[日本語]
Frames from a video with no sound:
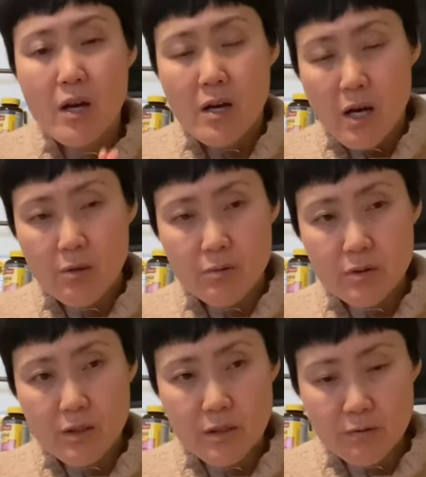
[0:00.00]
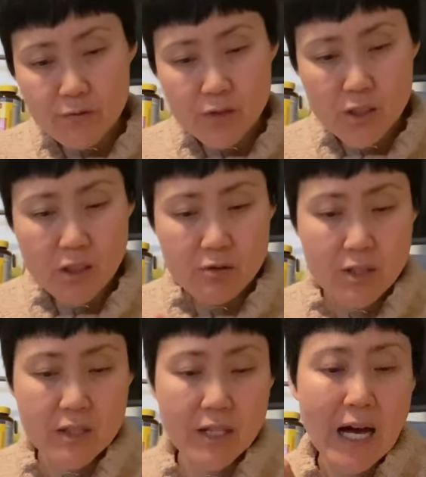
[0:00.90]
あの、産婦人科の
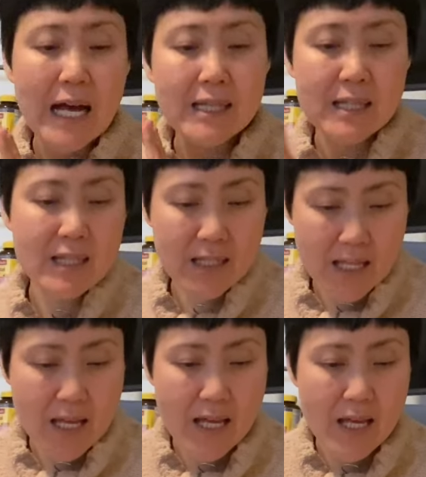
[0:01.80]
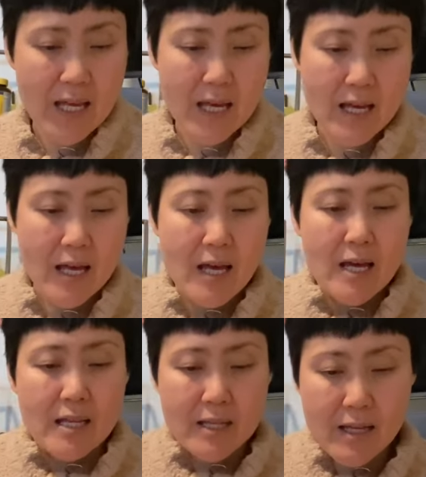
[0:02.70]
先生に会って、
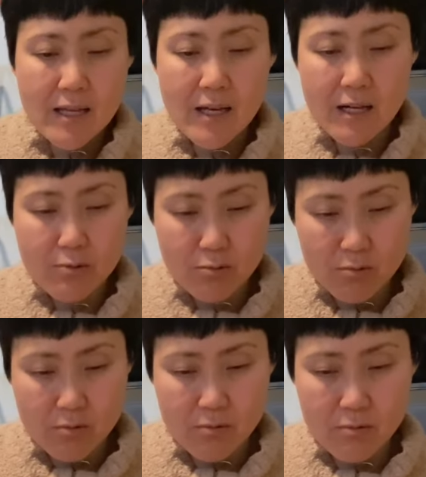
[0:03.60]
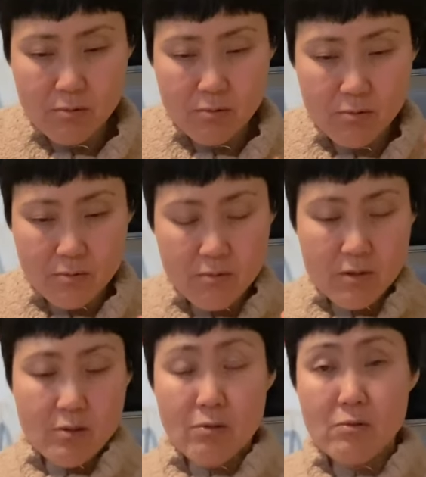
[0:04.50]
で、あの、
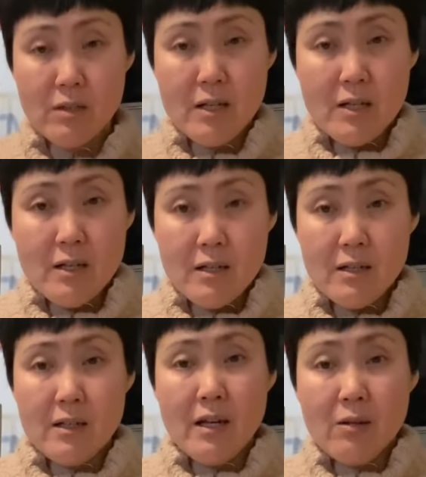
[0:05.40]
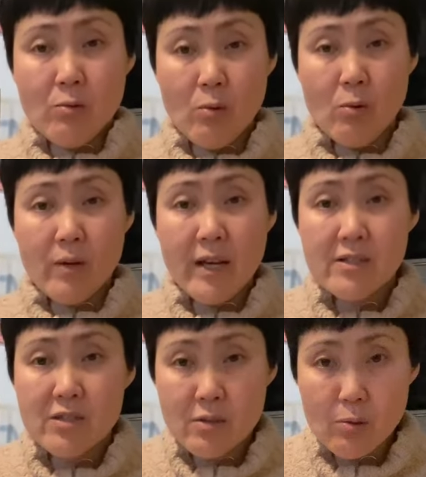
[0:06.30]
いろんなエコー
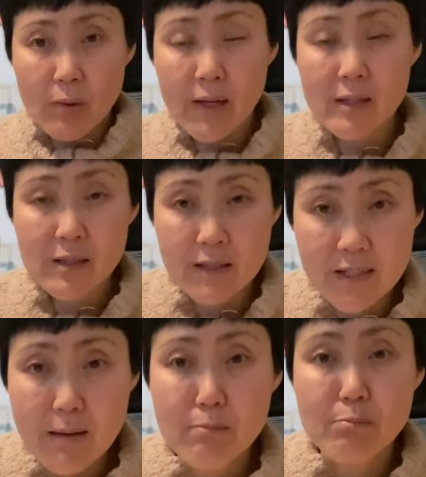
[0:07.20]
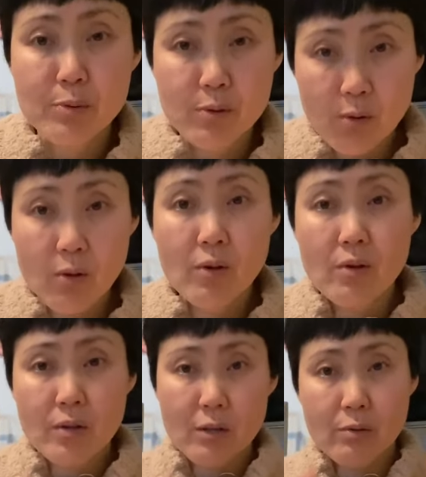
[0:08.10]
検診とかやった全部の
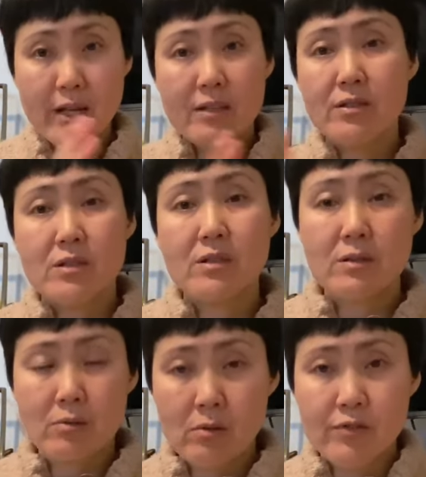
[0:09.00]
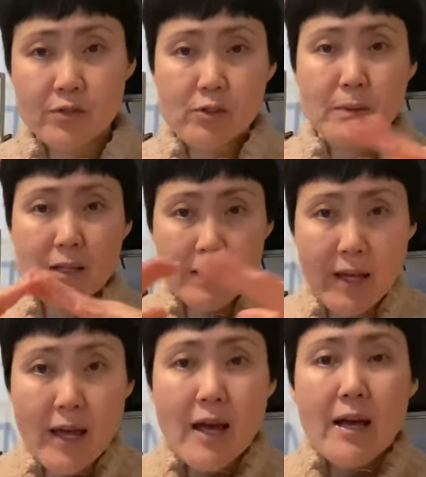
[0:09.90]
あの検診を含め
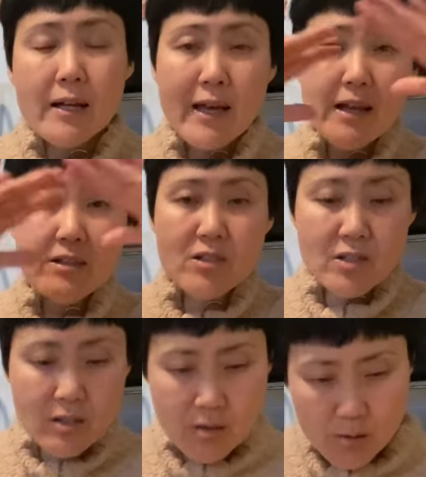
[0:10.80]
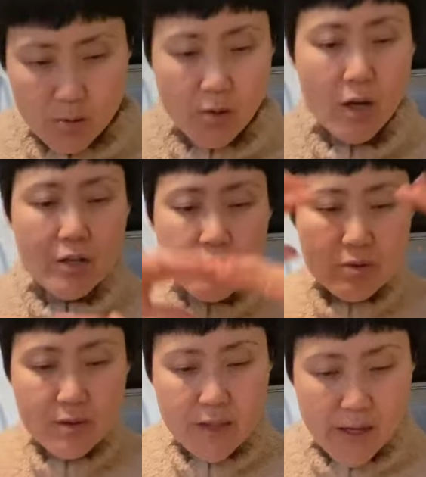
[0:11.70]
て、検診と出
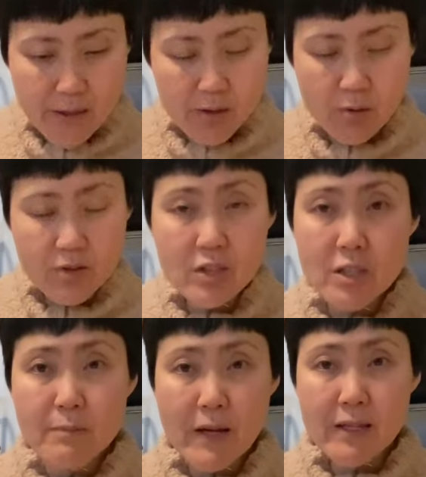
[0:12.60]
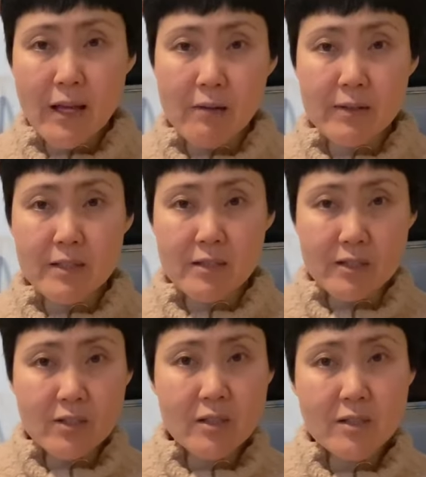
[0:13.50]
産費用すべて合わせた
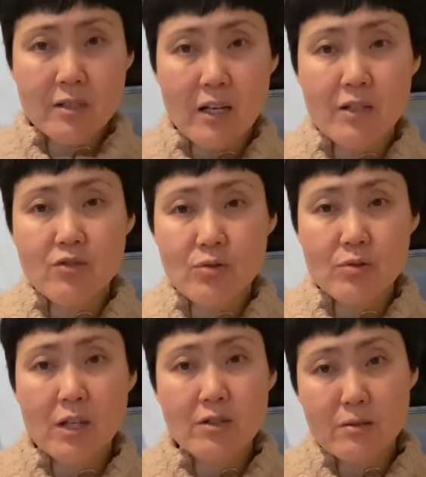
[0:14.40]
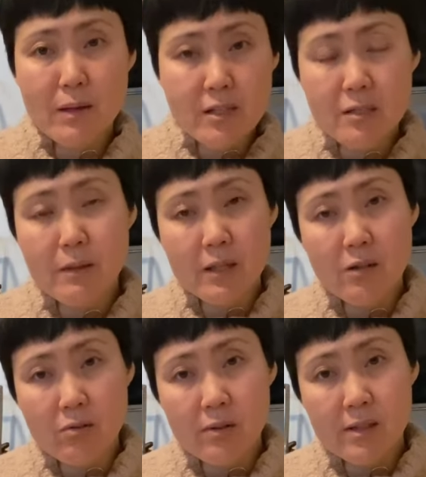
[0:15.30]
4月から10月末まで
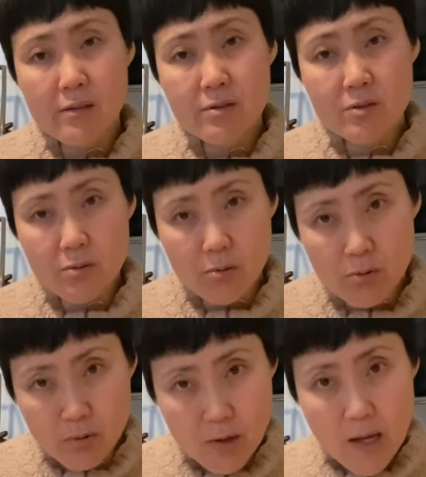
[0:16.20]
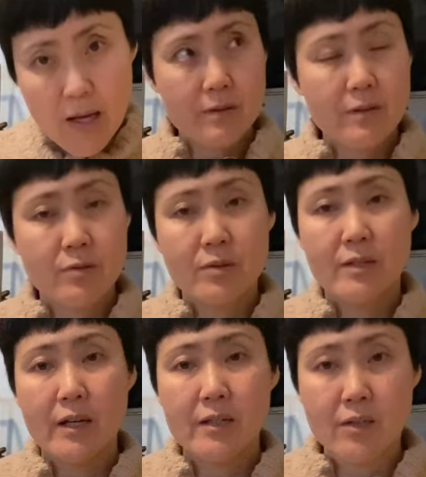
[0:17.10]
の私のこの出
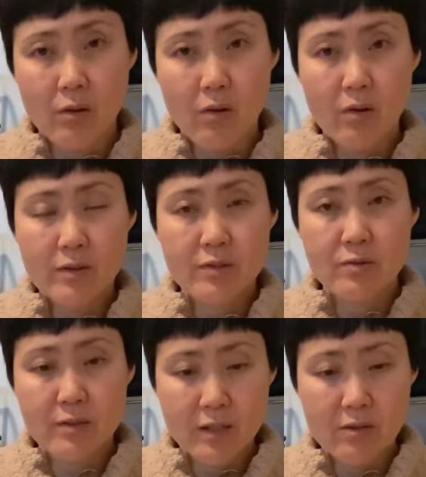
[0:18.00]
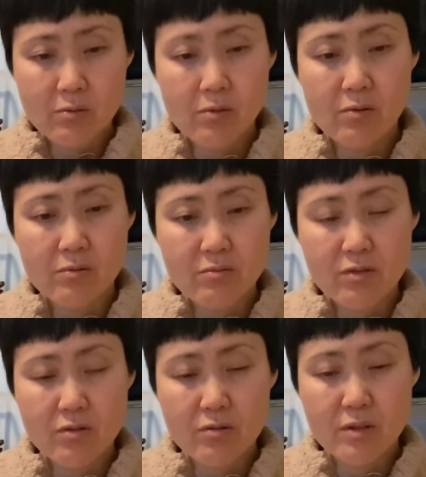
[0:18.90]
産費用、出産と
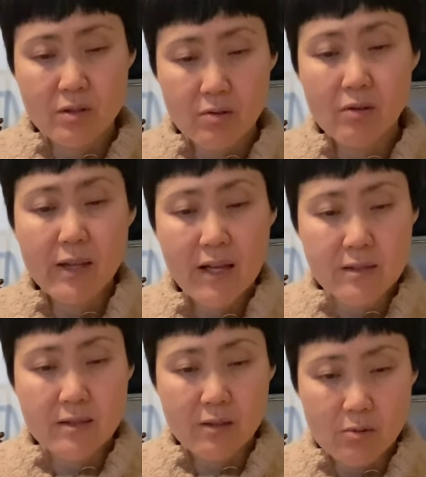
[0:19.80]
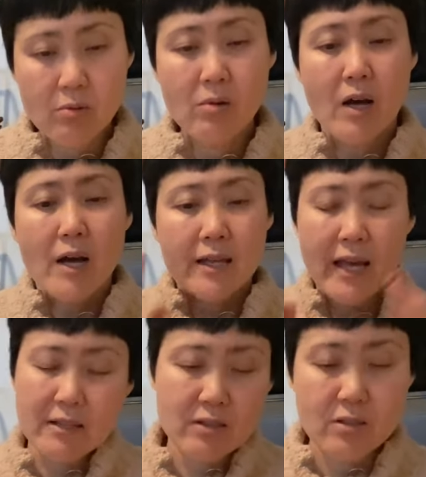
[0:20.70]
入院と検査と
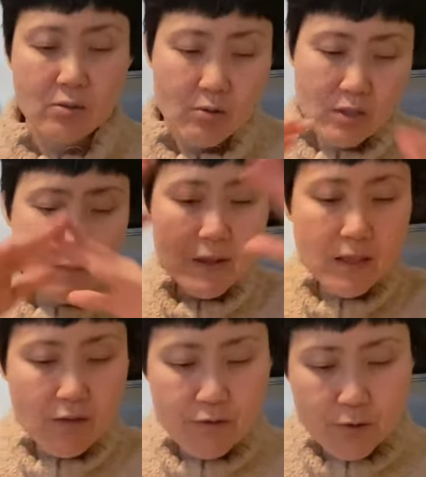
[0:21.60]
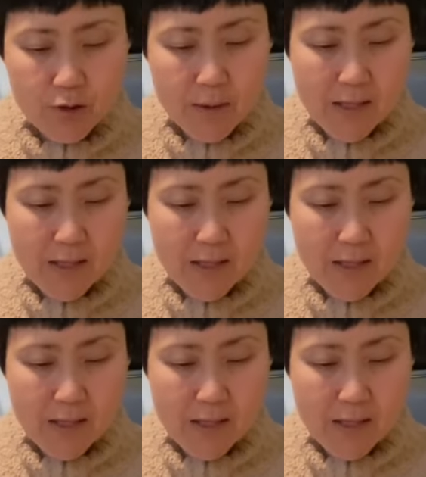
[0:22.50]
検診とすべて含め